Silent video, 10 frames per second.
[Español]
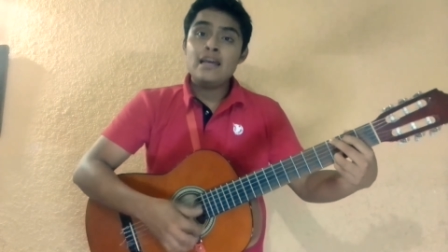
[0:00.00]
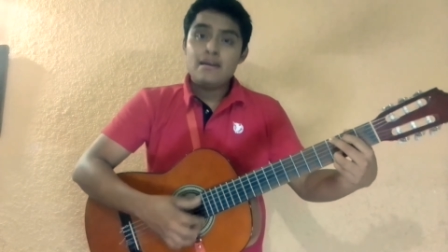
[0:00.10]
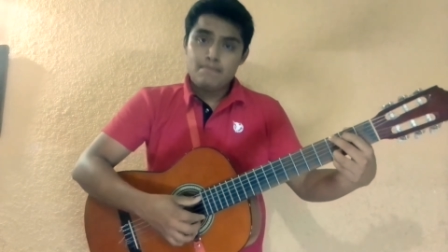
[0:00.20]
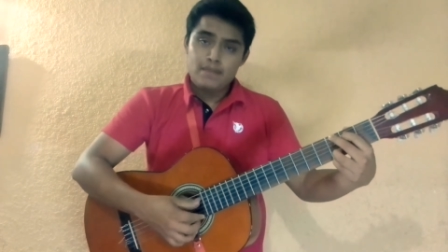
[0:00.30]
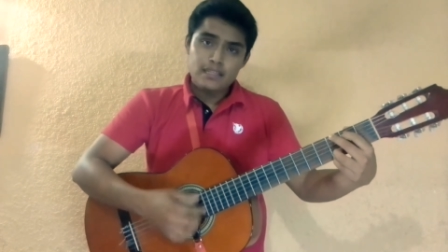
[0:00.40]

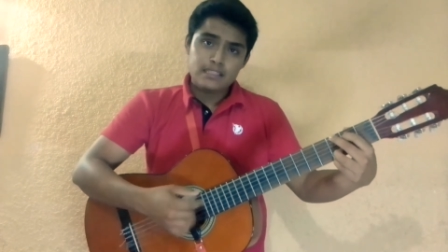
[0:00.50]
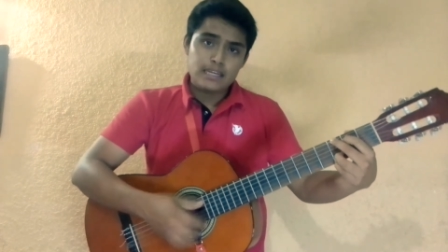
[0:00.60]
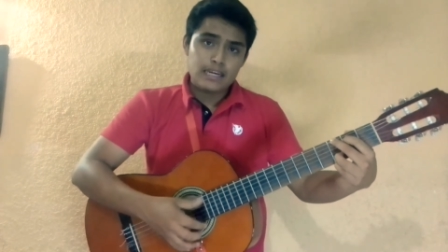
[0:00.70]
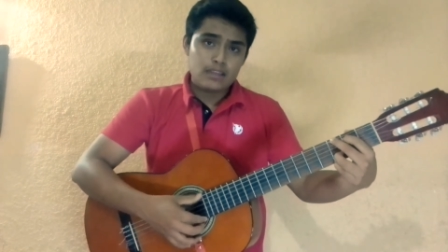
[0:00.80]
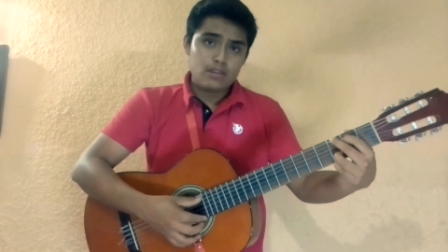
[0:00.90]
Me
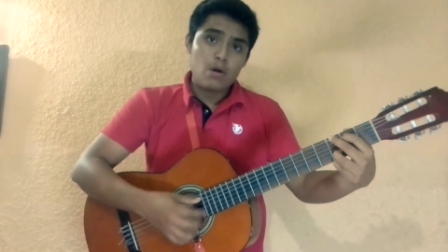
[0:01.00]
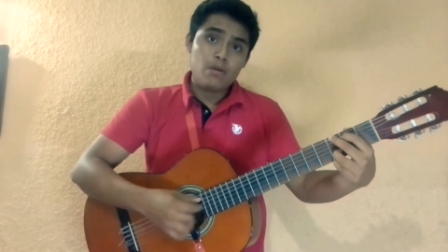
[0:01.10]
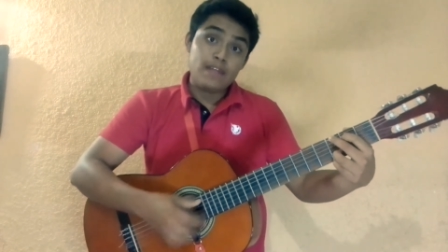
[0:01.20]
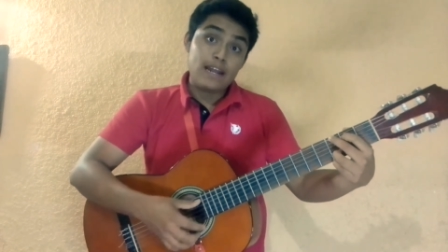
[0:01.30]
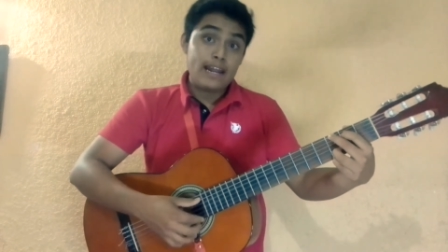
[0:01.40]
dice que
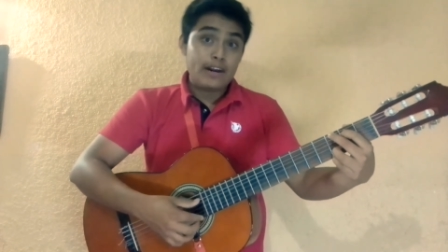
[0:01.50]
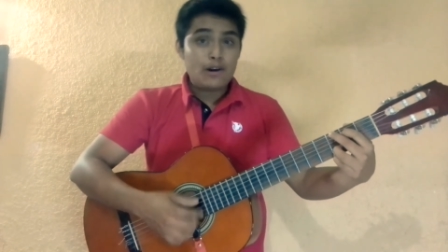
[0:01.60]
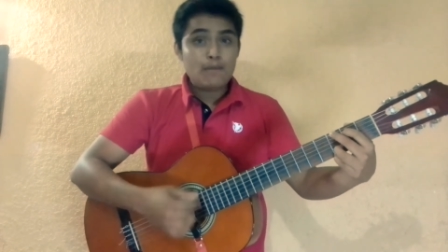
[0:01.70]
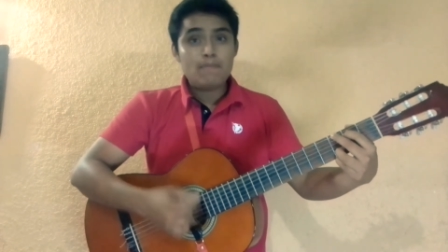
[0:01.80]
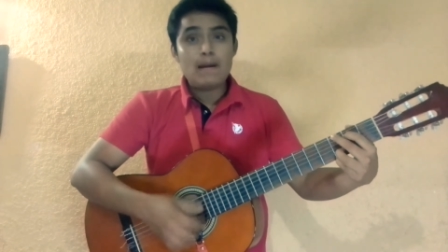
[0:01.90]
toda la
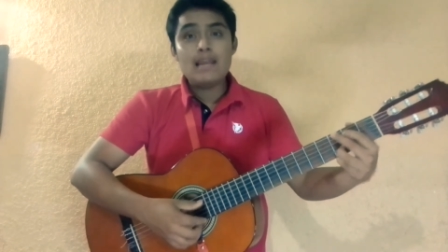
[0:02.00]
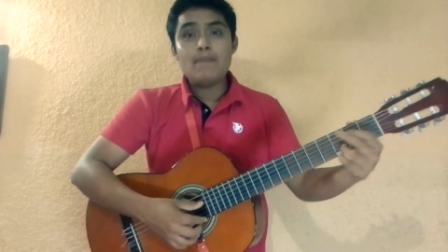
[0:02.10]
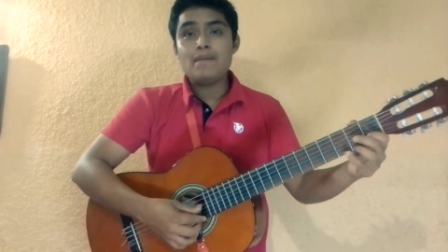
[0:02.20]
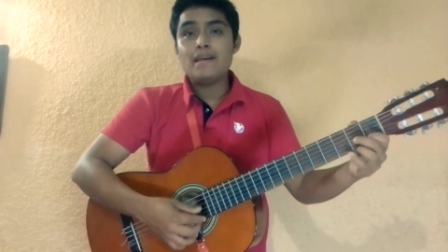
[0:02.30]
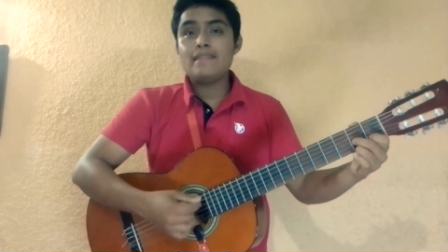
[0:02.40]
ropa le
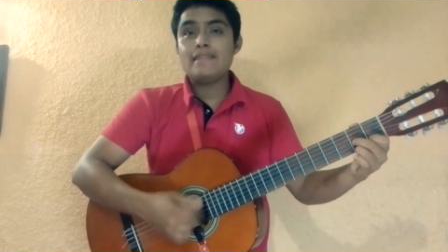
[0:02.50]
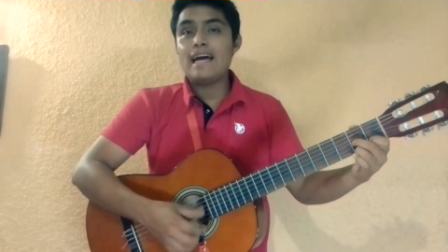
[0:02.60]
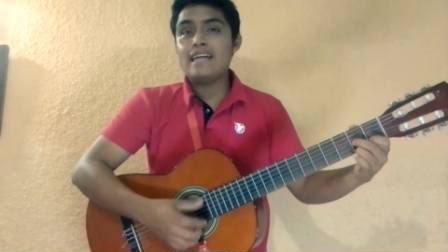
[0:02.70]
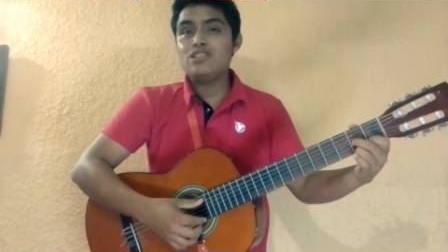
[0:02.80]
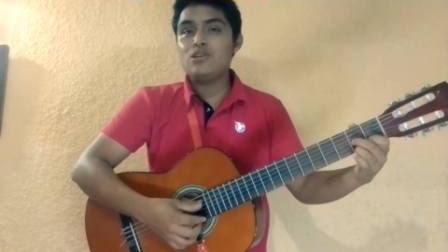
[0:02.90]

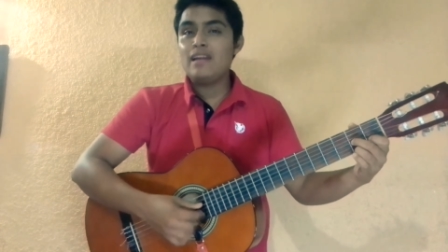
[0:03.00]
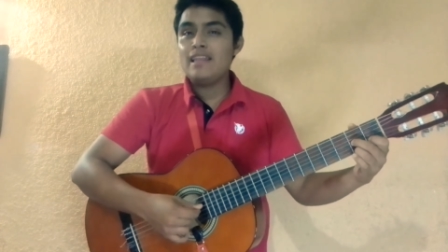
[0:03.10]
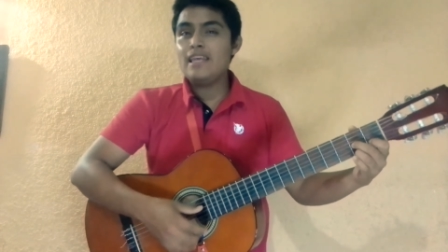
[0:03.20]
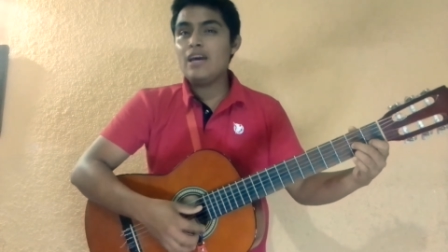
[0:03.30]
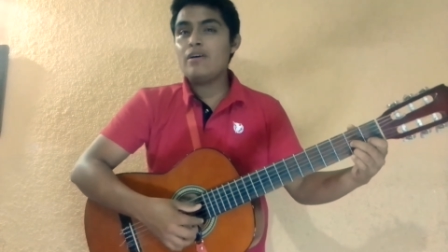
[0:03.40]
aprieta, yo
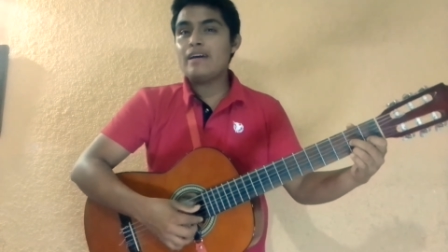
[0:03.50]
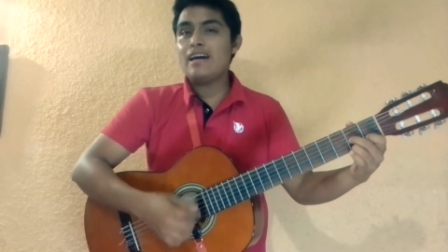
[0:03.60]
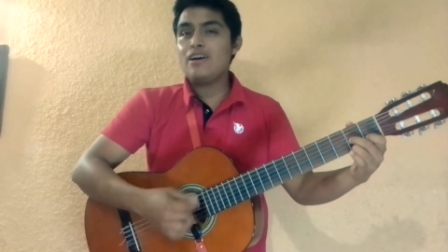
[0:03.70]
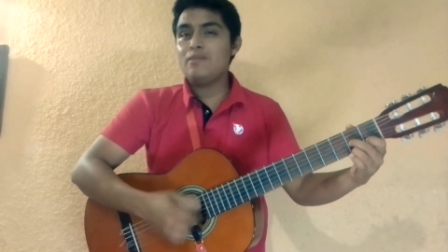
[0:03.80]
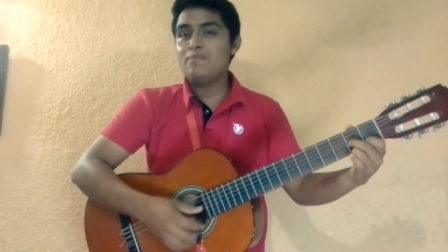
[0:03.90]
le digo
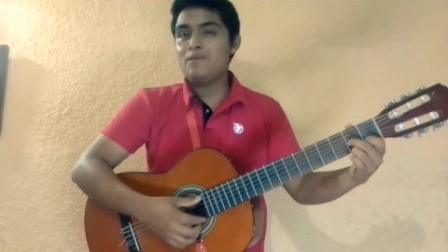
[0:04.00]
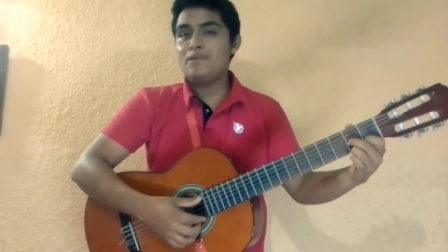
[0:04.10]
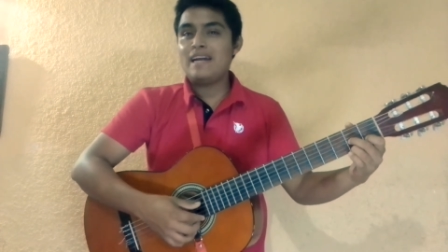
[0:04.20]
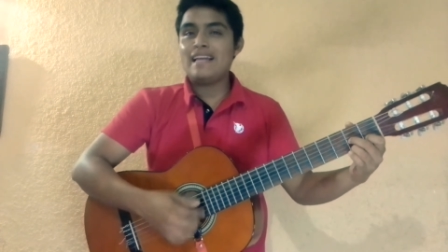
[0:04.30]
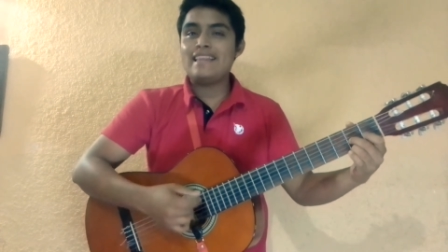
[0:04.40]
que
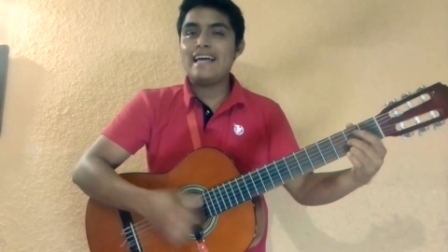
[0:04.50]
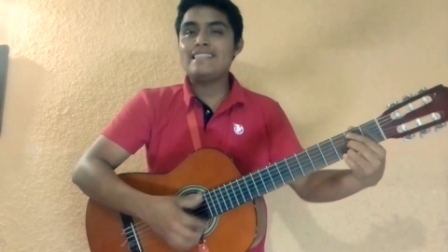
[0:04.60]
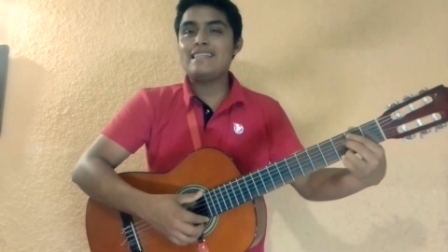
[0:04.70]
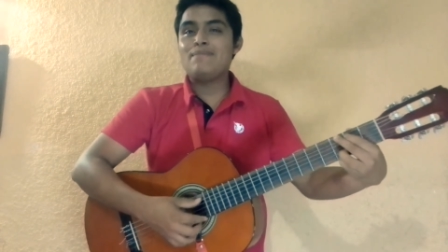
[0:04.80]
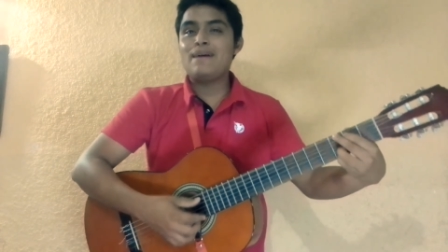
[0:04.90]
compre una
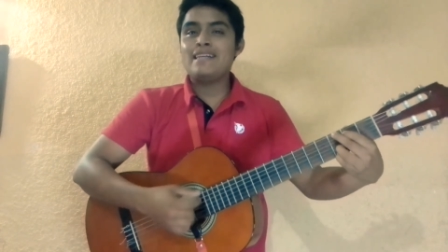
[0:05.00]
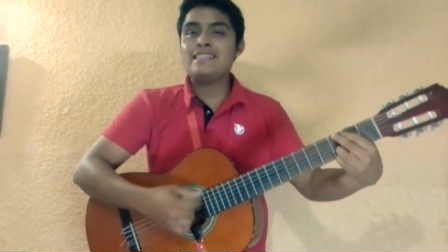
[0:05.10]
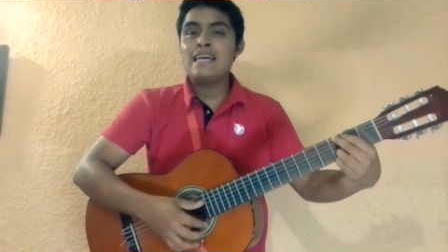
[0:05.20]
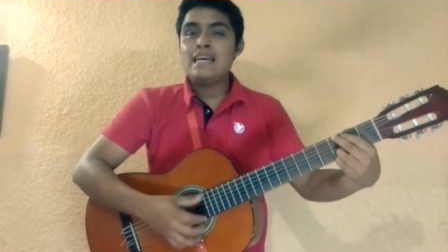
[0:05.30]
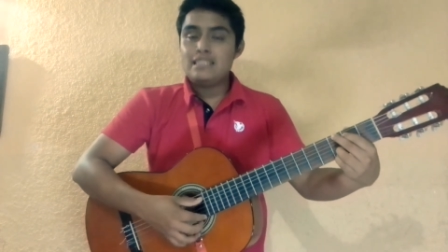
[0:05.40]
talla más.